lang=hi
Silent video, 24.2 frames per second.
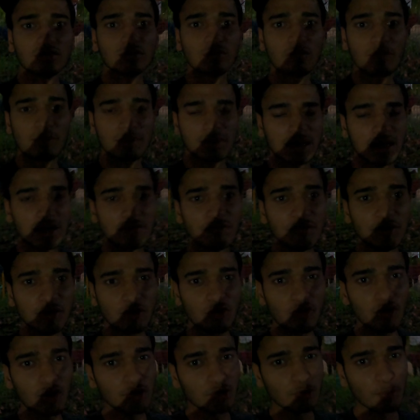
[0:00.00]
तो दोस्तों
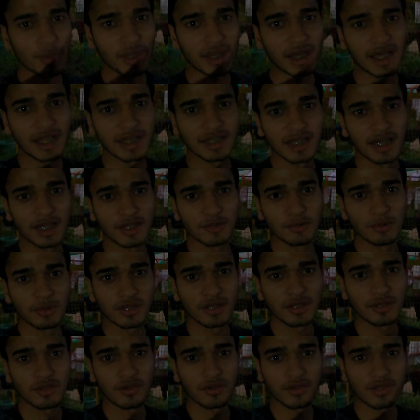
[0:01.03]
वीडियो कॉल तो बेकार ही आ रही
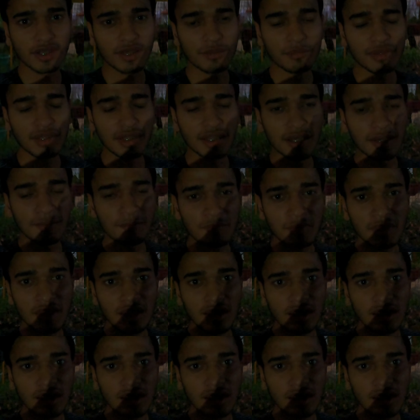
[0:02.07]
होगी क्योंकि अभी ना